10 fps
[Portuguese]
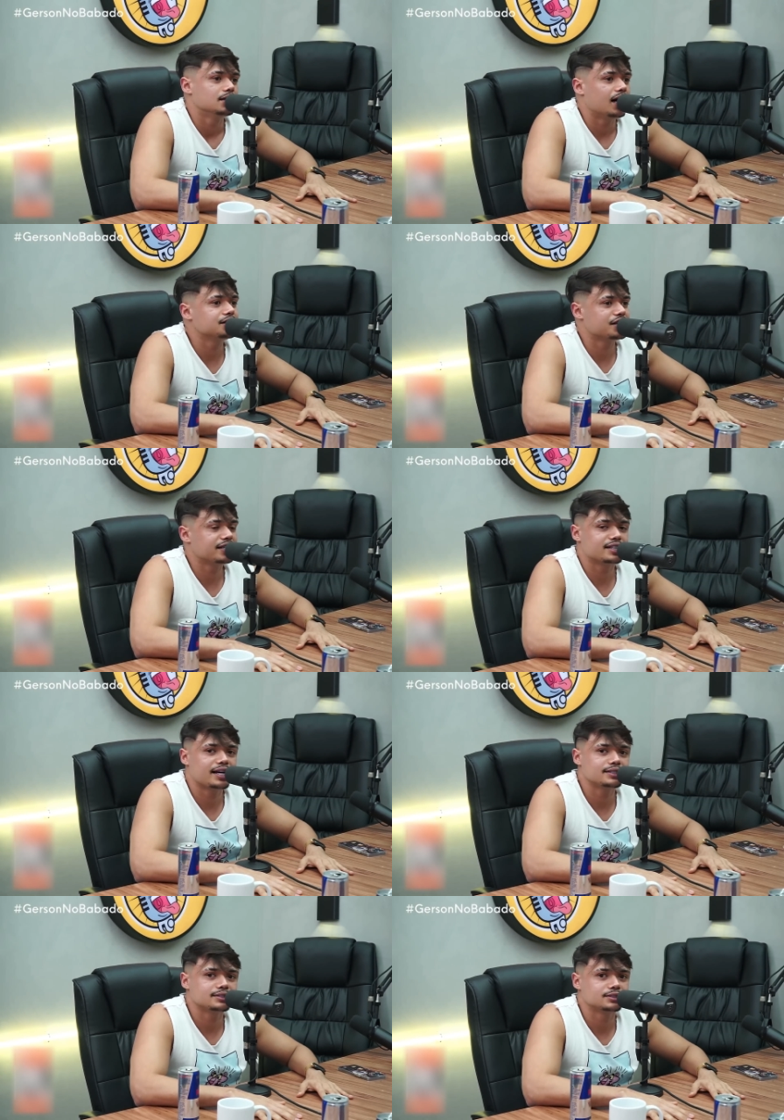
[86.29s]
A gente,
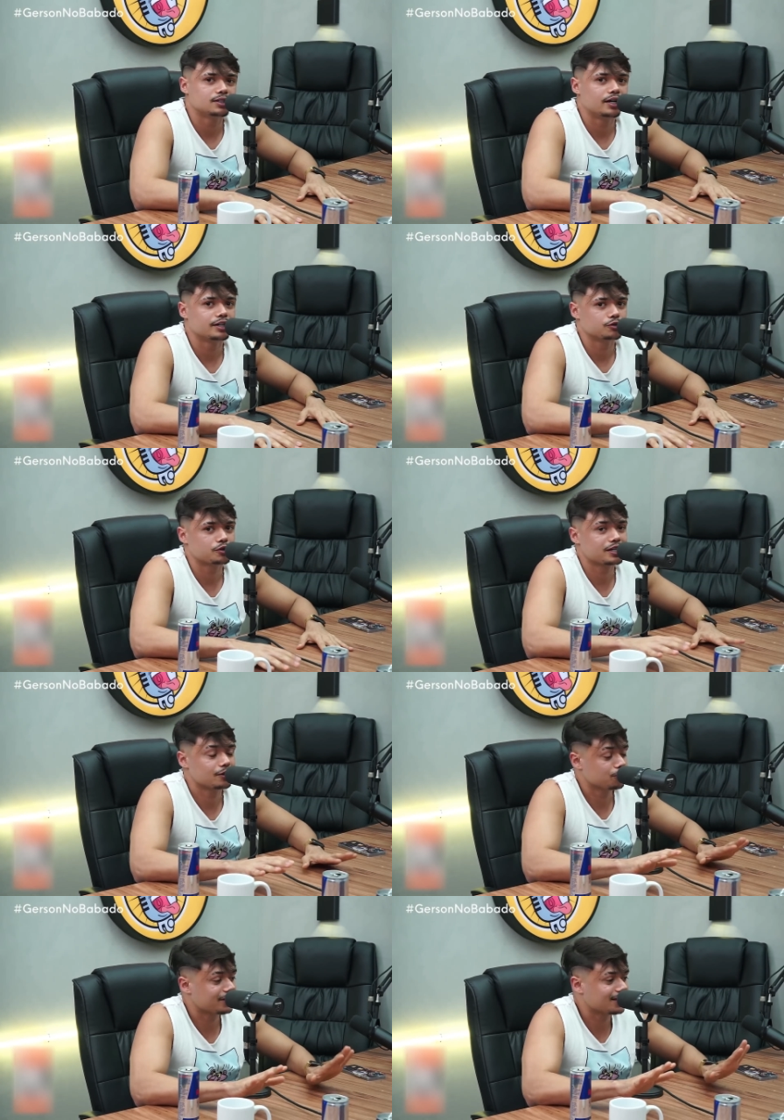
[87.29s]
né? Olha, o,
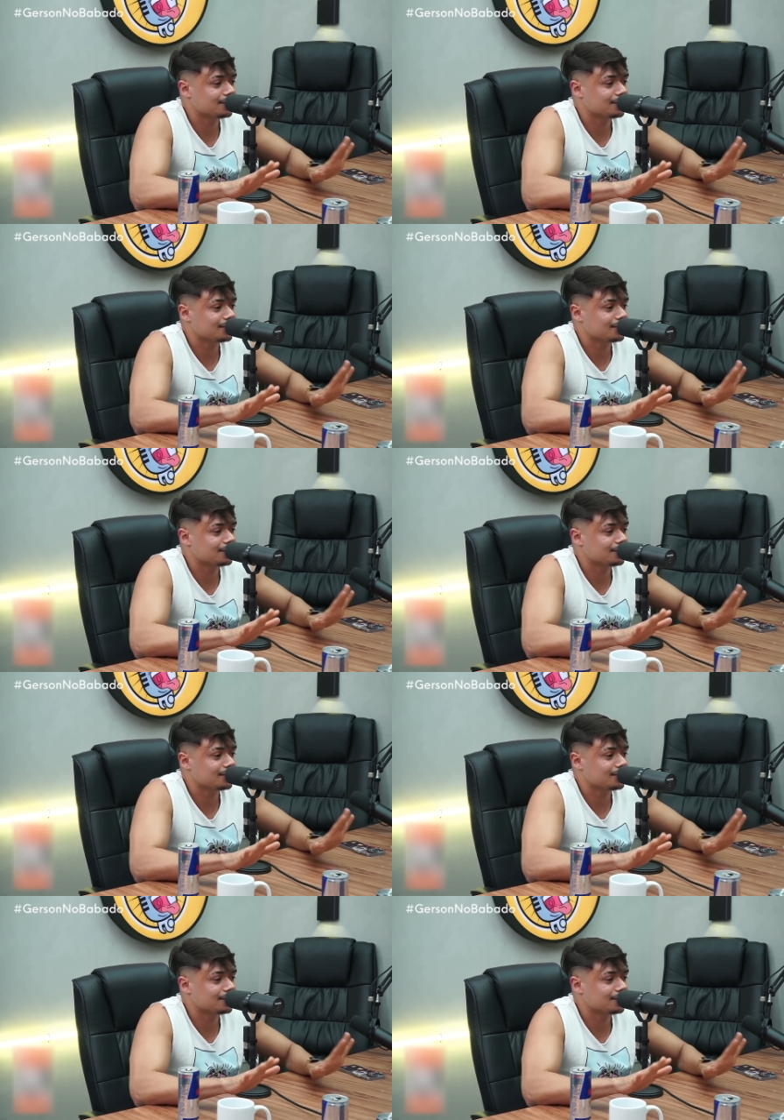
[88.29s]
o,